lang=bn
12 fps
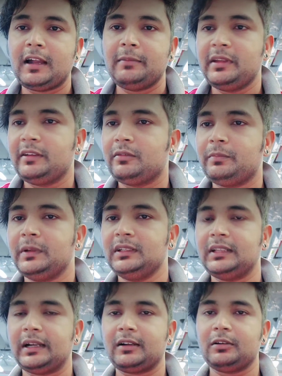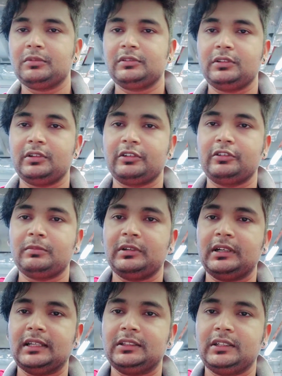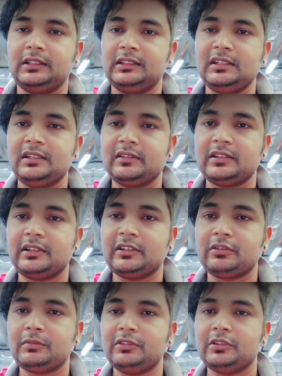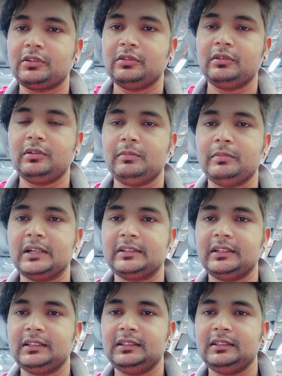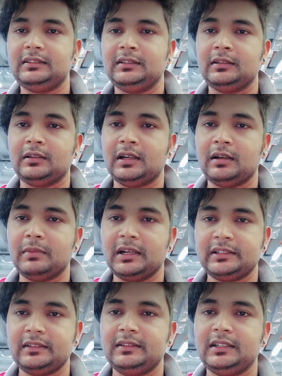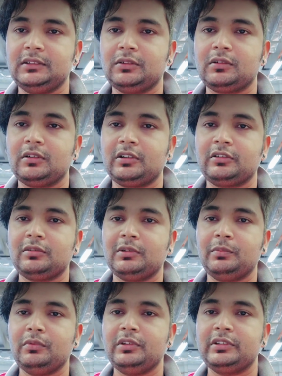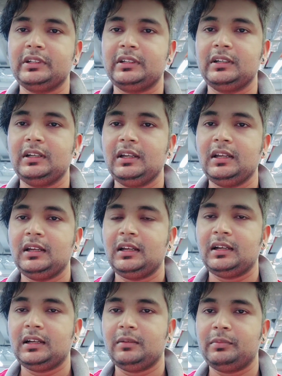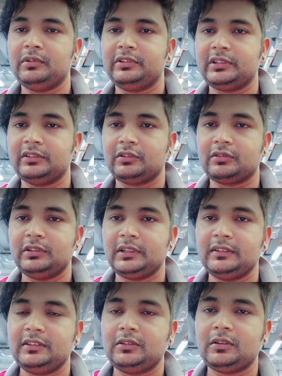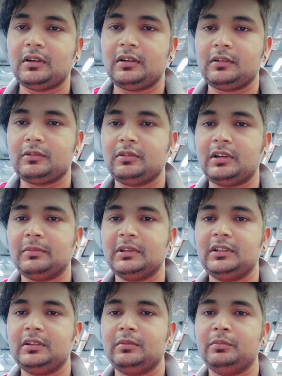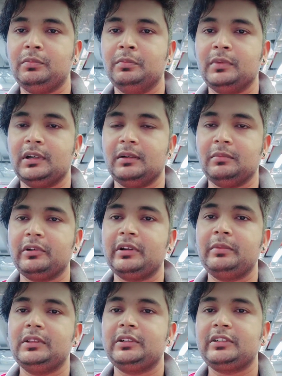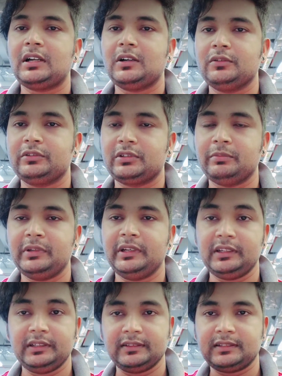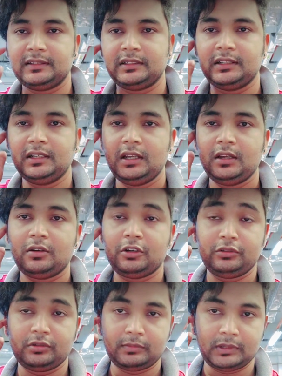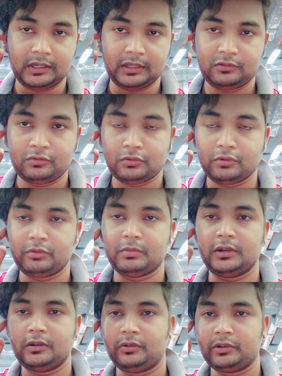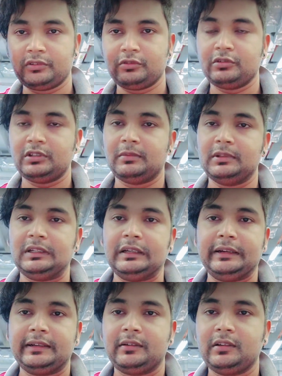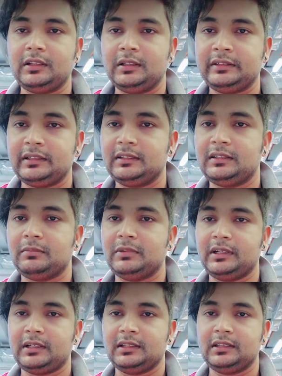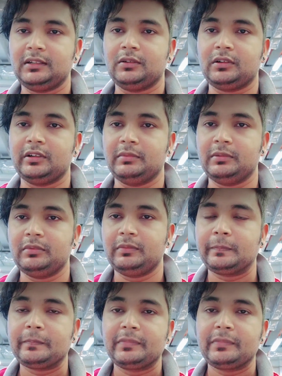আমি এই কোম্পানি থাকা অবস্থায় অনেক সময় রাত্রে তিনটে চারটার সময় যখন বাসায় গিয়ে বাসা যাই তখন অনেক সময় পুলিশের পুলিশকে যখন দেখেছি তখন আমাদের মনের ভিতর সাহস বেড়ে গিয়েছে যে হয়তো বা চোর বা অন্য কিছু যদি আমাদেরকে অ্যাটাক করে সেক্ষেত্রে আমরা এখান থেকে রক্ষা পাবো